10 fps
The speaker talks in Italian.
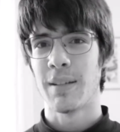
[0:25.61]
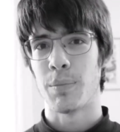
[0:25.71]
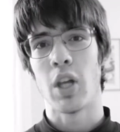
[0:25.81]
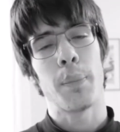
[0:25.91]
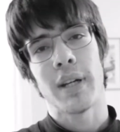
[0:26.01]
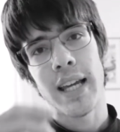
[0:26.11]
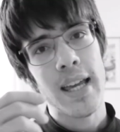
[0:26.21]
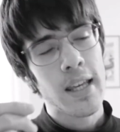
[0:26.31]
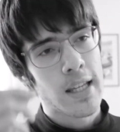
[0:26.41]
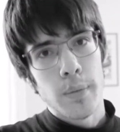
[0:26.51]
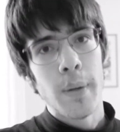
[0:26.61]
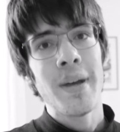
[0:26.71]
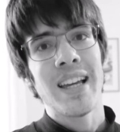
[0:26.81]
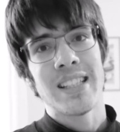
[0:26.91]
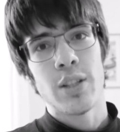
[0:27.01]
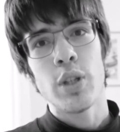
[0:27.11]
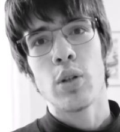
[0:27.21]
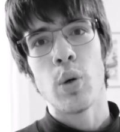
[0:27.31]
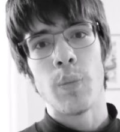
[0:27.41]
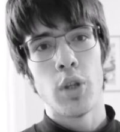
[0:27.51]
No, perché il problema è che se io
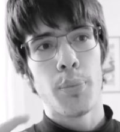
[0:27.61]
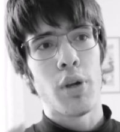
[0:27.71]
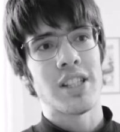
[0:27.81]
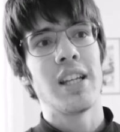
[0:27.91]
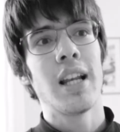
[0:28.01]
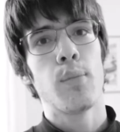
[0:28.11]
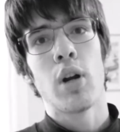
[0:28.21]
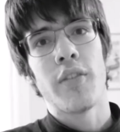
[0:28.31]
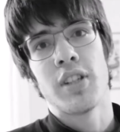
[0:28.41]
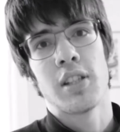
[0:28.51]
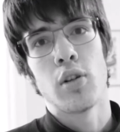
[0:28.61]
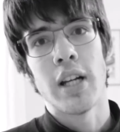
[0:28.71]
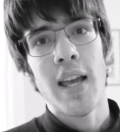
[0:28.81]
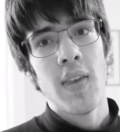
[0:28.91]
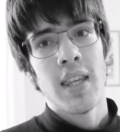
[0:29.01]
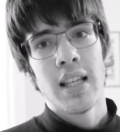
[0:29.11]
dico dopo la sigla buona visione,